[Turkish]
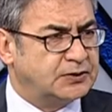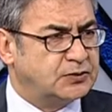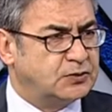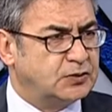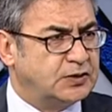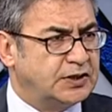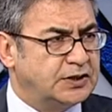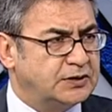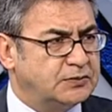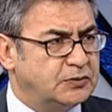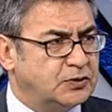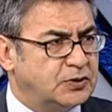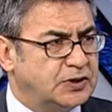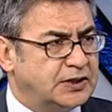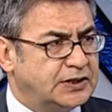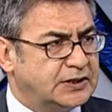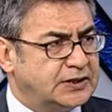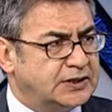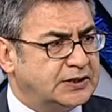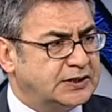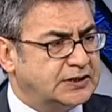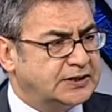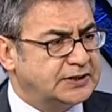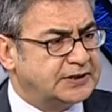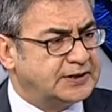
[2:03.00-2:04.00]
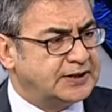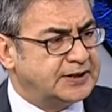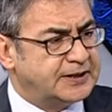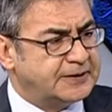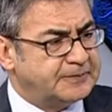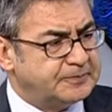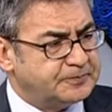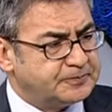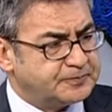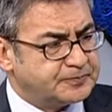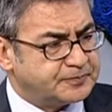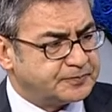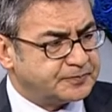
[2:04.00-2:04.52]
kullanım oranlarında
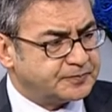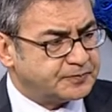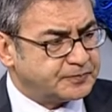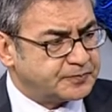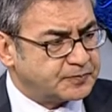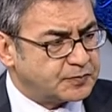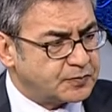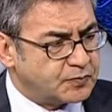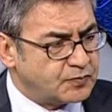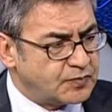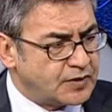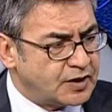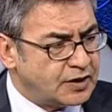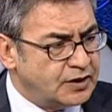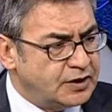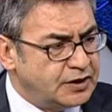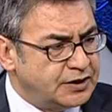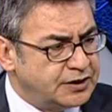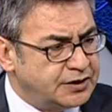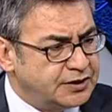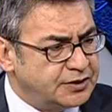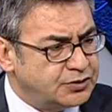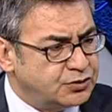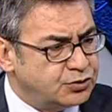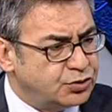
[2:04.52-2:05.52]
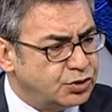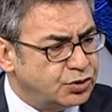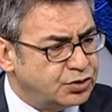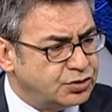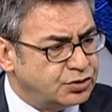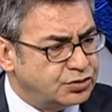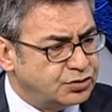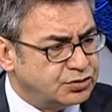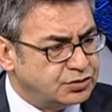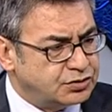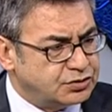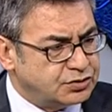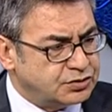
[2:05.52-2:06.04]
e,
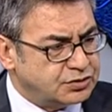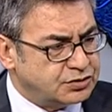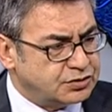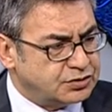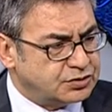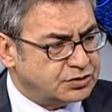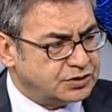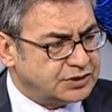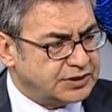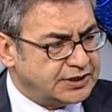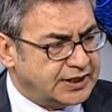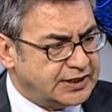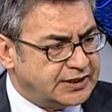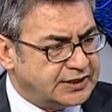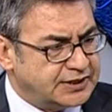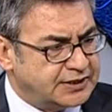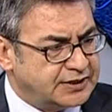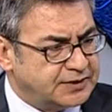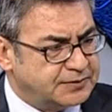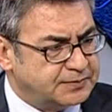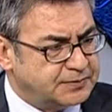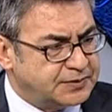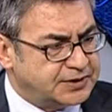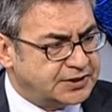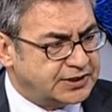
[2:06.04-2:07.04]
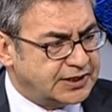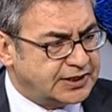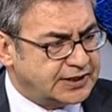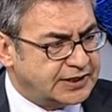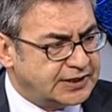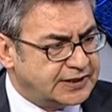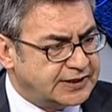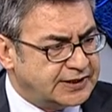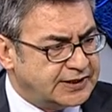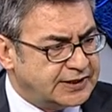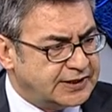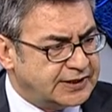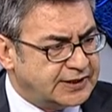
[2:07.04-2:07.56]
çok e, net bir
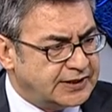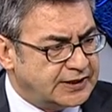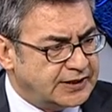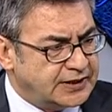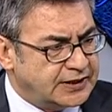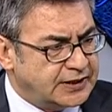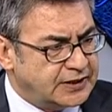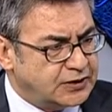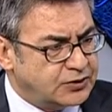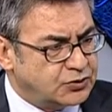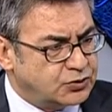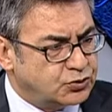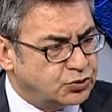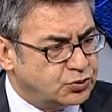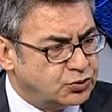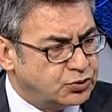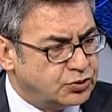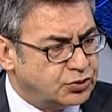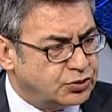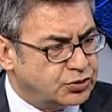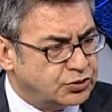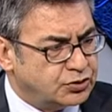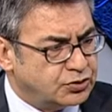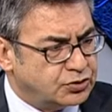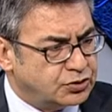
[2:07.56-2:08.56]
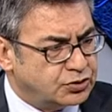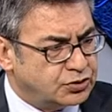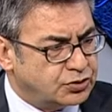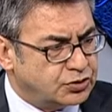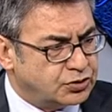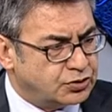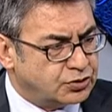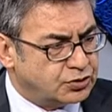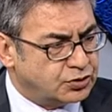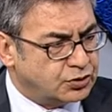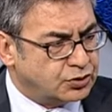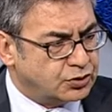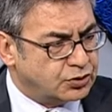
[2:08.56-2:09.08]
şekilde şunu
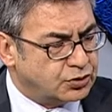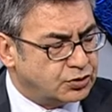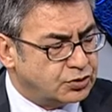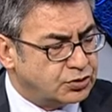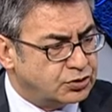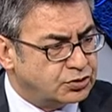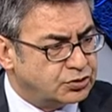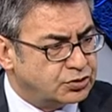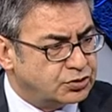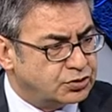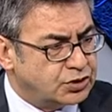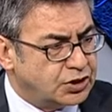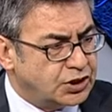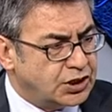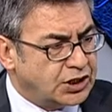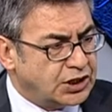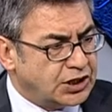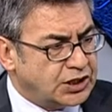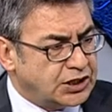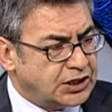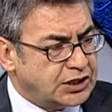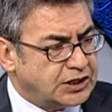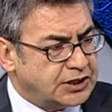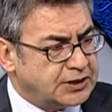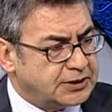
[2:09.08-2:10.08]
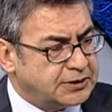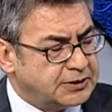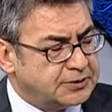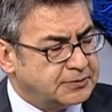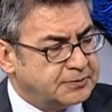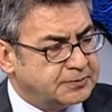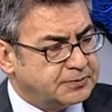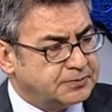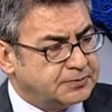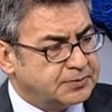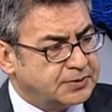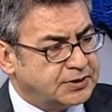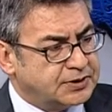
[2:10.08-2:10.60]
e, görüyoruz. E,
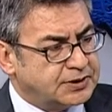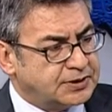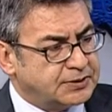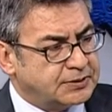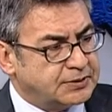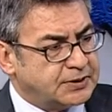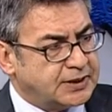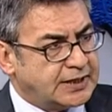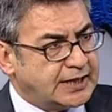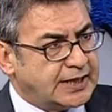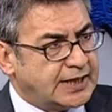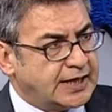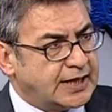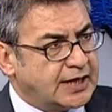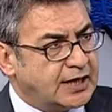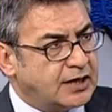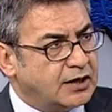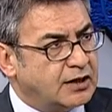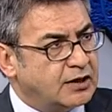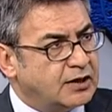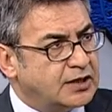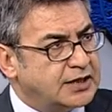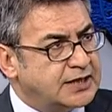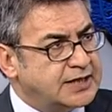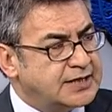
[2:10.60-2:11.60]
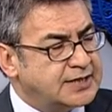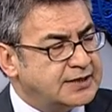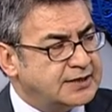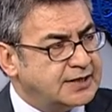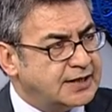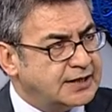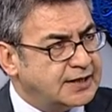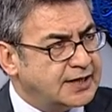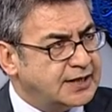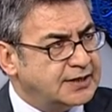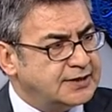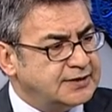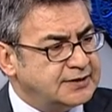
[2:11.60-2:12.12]

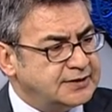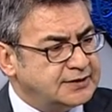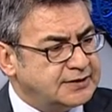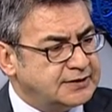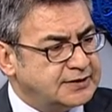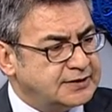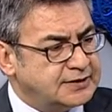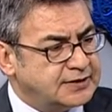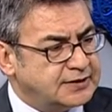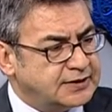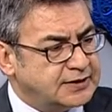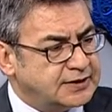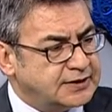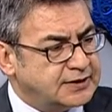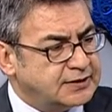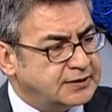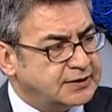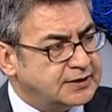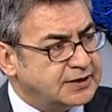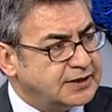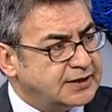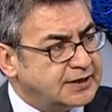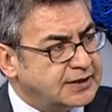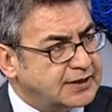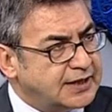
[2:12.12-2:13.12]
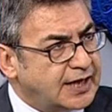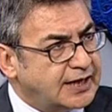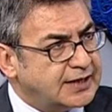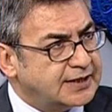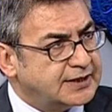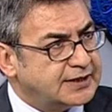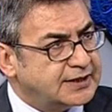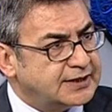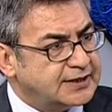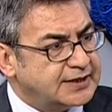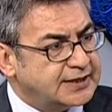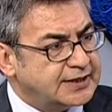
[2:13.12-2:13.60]
istenen e, yani